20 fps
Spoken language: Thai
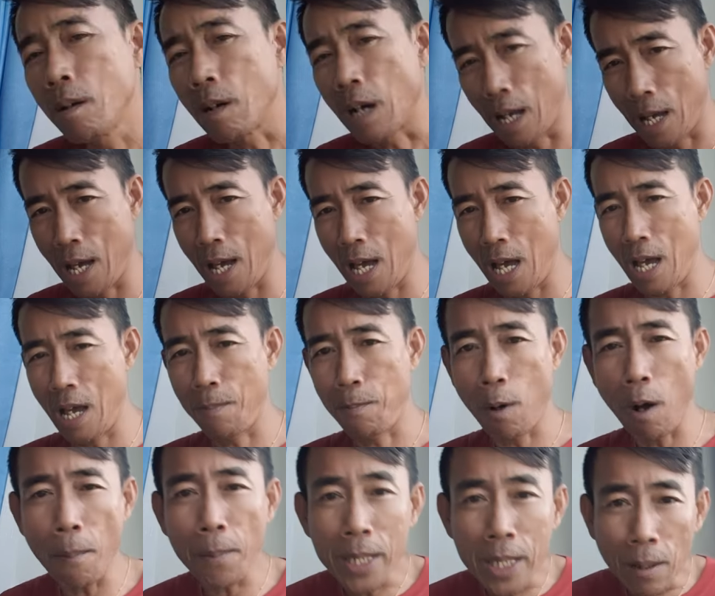อ่าเพ
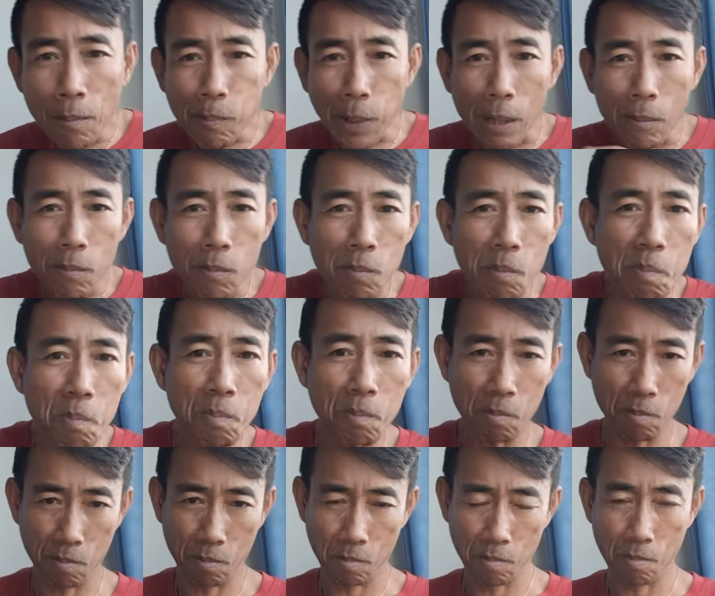ราะมันยังเป็น
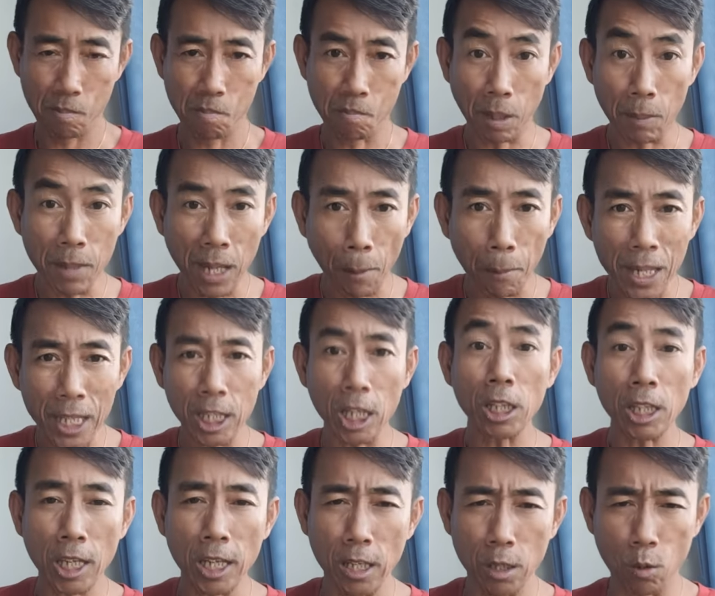มันยังมีทิฏ
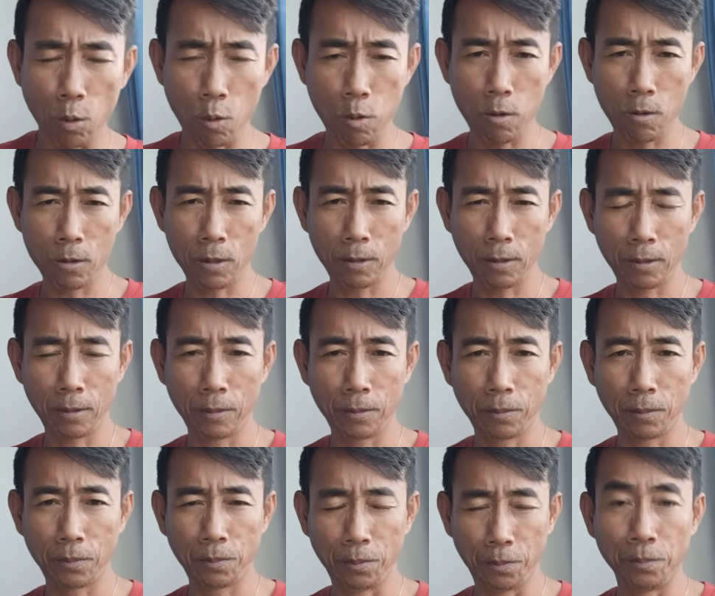ฐิอยู่
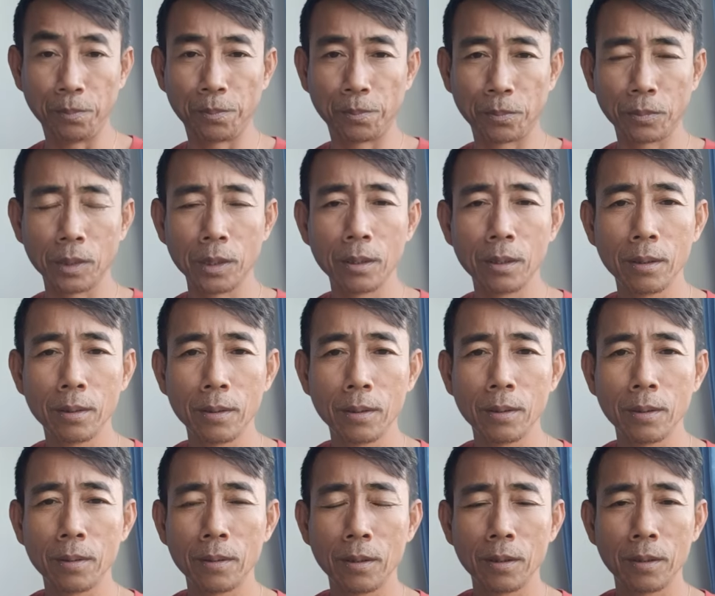อืม
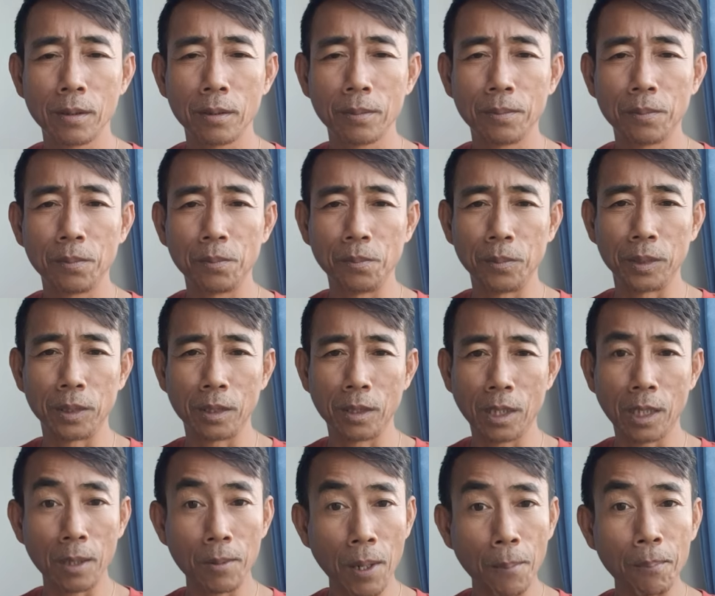อืม
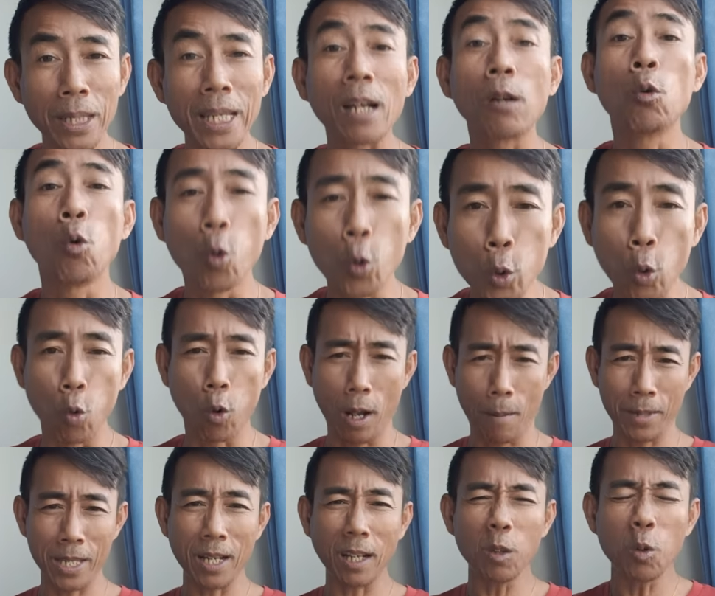คือยังมันยังรู้อยู่อ่ะ มั
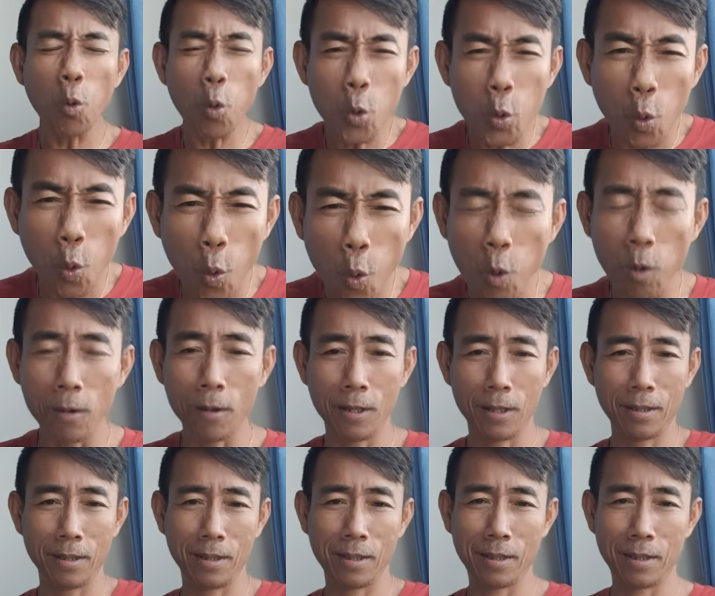นยังรู้อยู่
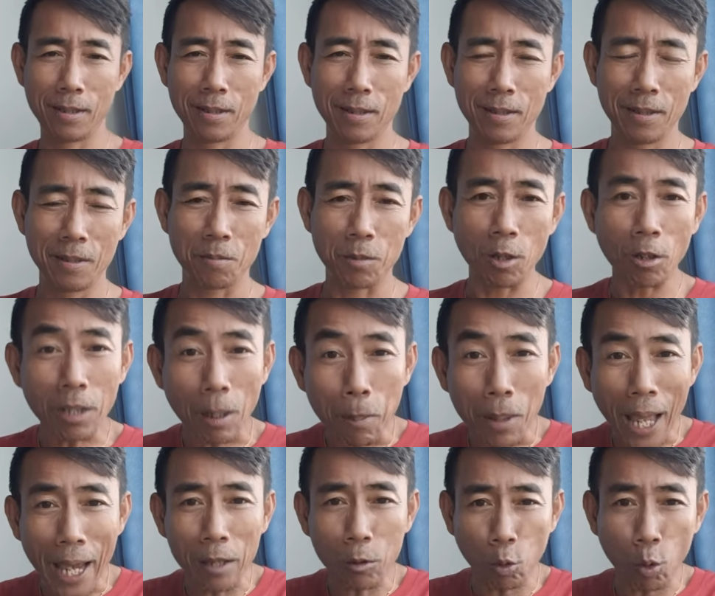ต้องทำ
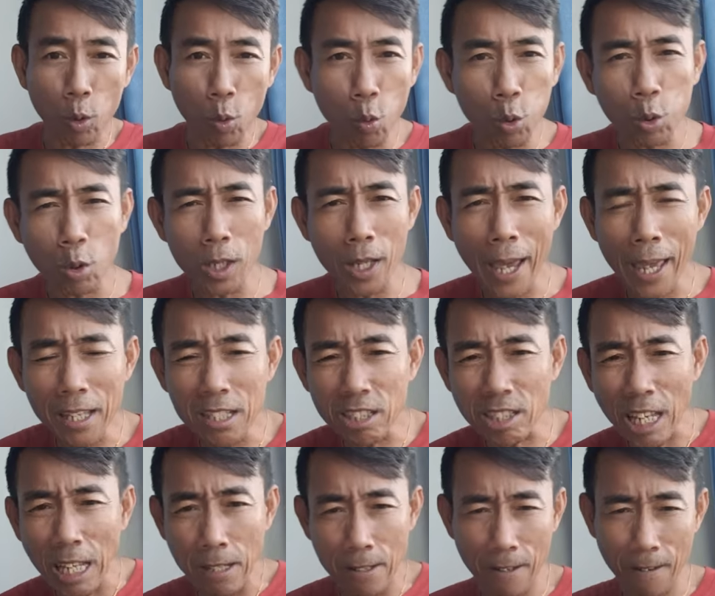ลายตัวรู้ตัวนี้ให้
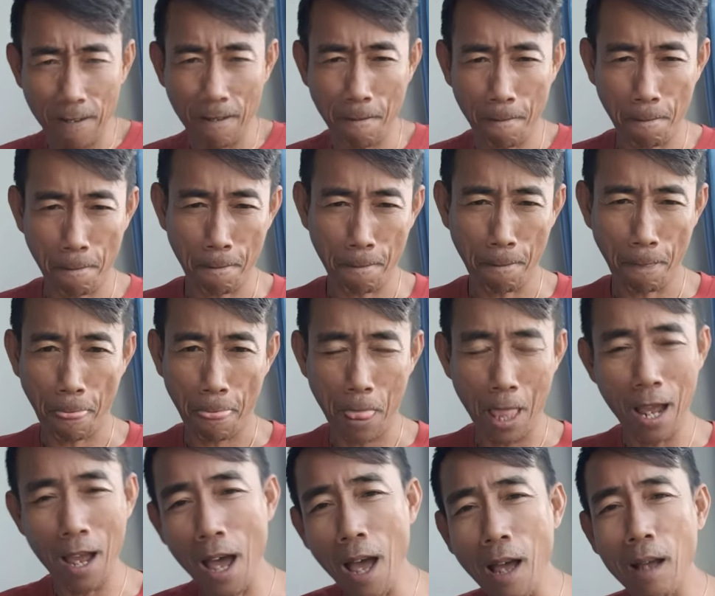สิ้น
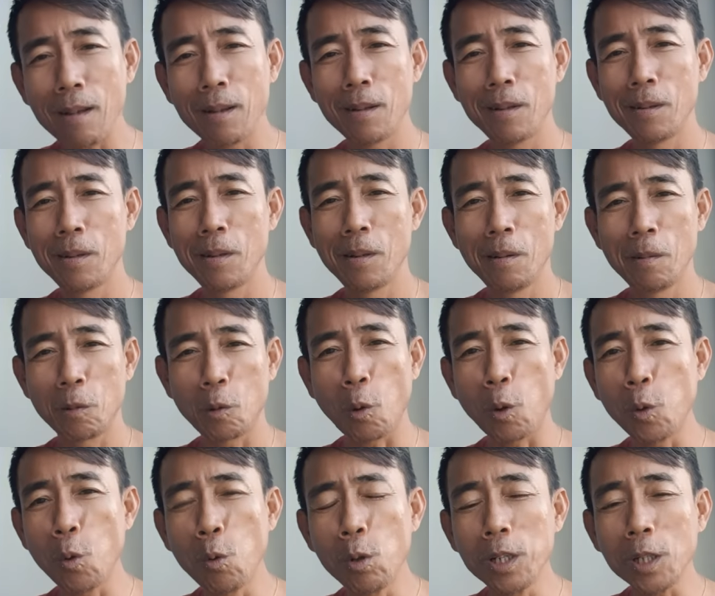นะฮะตัว
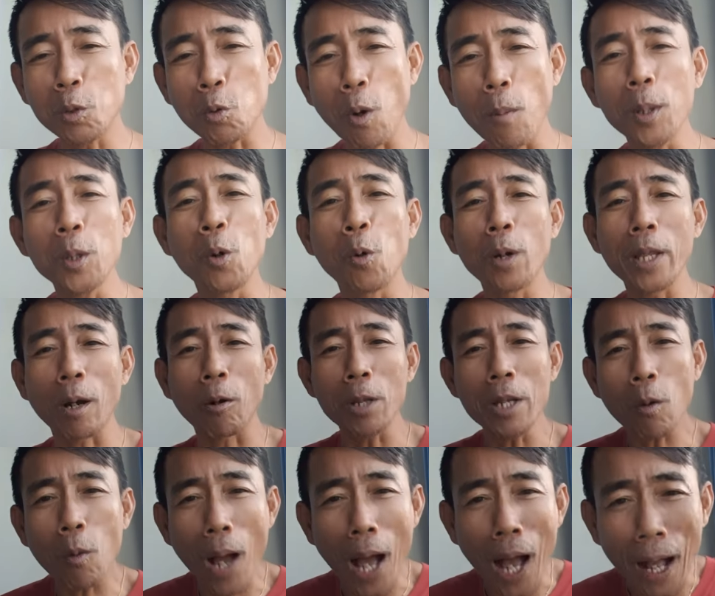รู้หรือตัวมโนเนี่ยเขาเรี
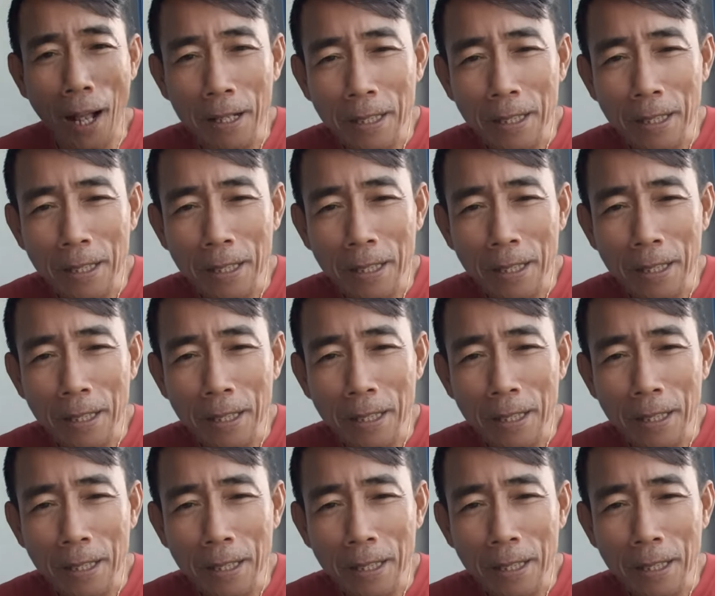ยกว่า